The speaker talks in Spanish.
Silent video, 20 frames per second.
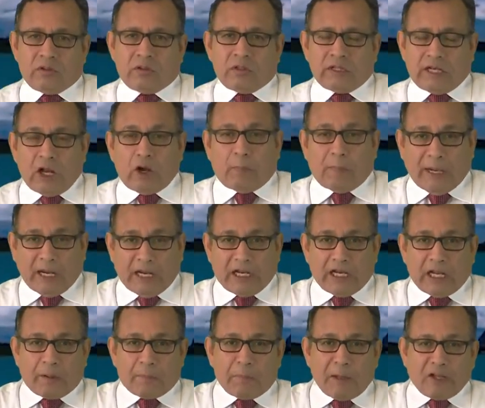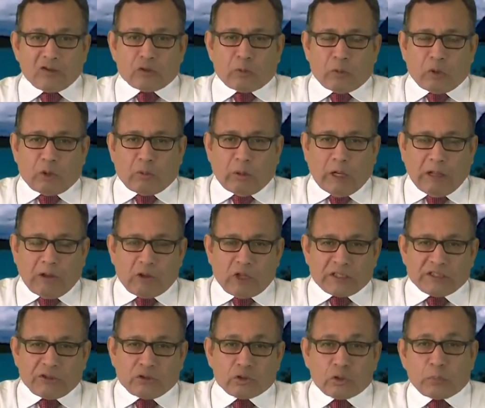Claro, para ganar plazo, porque con lavado de
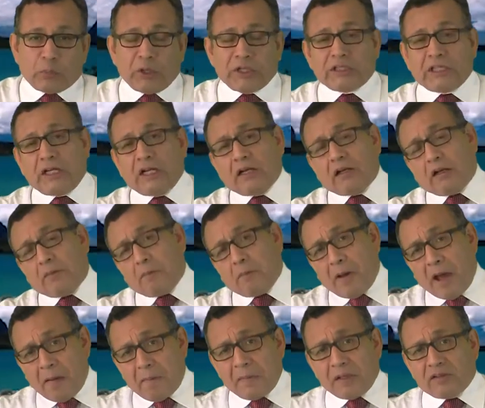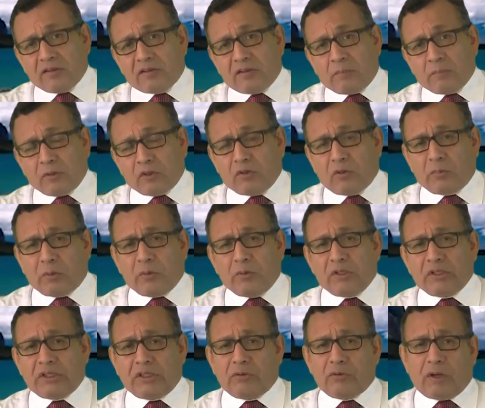activos tú puedes tener más meses en prisión
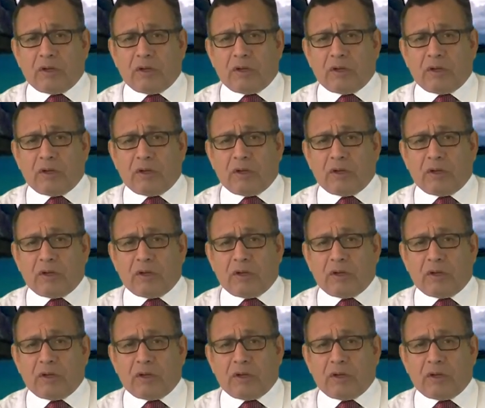preventiva de